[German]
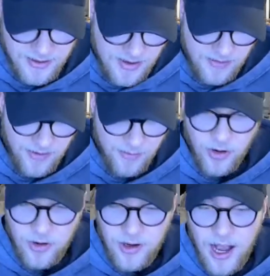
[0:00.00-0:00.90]
Wir haben
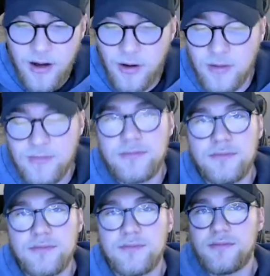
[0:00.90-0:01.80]
noch gar...
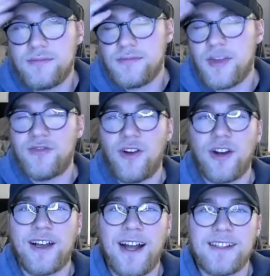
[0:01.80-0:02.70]
Ich wollte
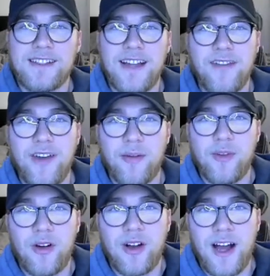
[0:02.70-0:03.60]
gerade sagen, wir haben noch
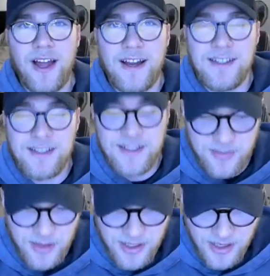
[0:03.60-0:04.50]
kein einziges
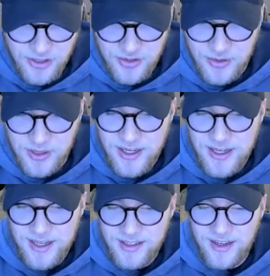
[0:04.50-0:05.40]
Pikachu.
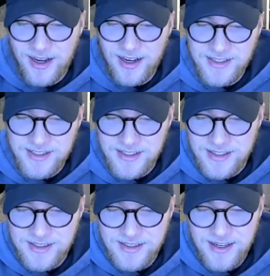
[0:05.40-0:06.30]
Da ist es.